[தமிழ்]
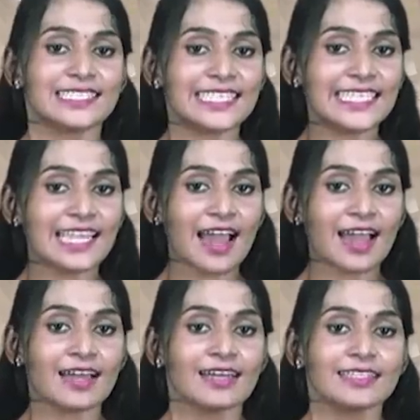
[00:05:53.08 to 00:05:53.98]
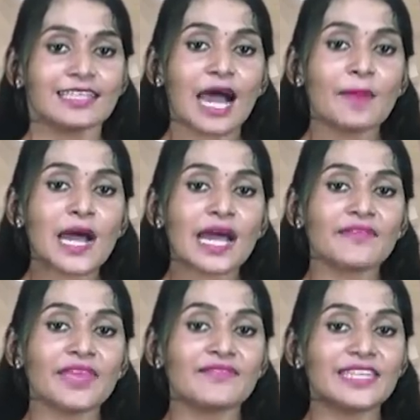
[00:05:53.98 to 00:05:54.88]
சீனா
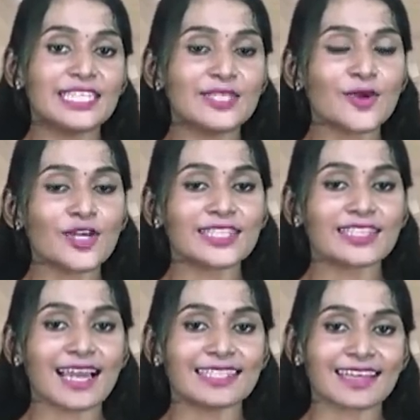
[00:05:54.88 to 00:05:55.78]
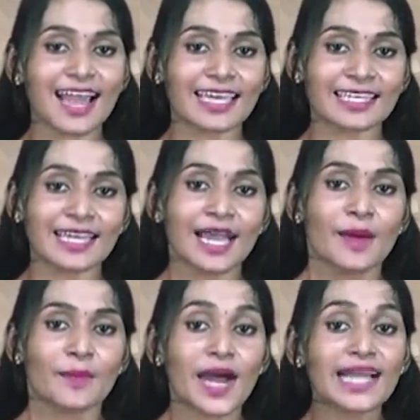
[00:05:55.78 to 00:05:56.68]
தாமாகவே விட்டு கொடுத்தால்தான்
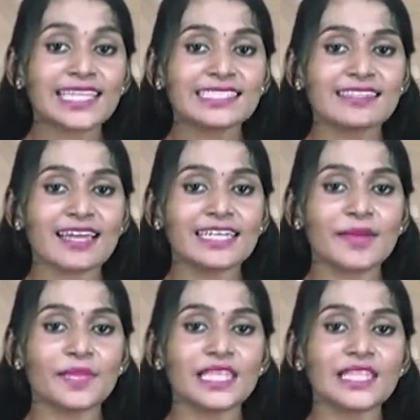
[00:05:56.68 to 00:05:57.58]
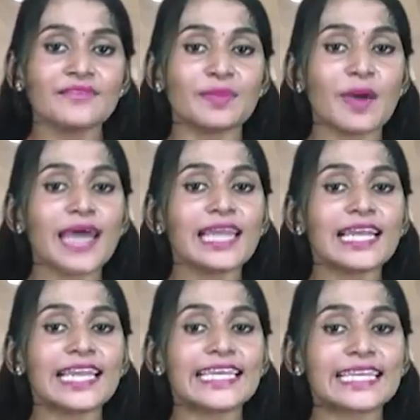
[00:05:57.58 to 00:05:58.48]
பாகிஸ்தானிடமிருந்து
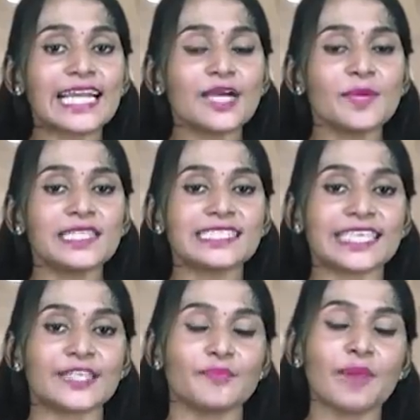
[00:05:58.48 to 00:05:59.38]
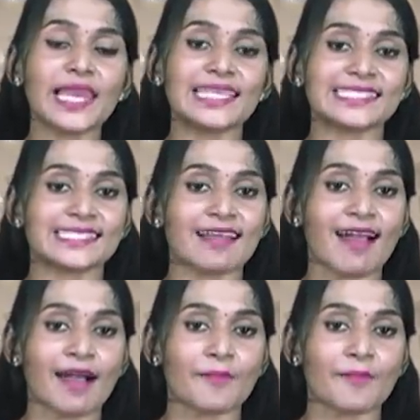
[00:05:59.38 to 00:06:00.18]
விமானங்களை இறக்குமதி செய்யும் மலேசியா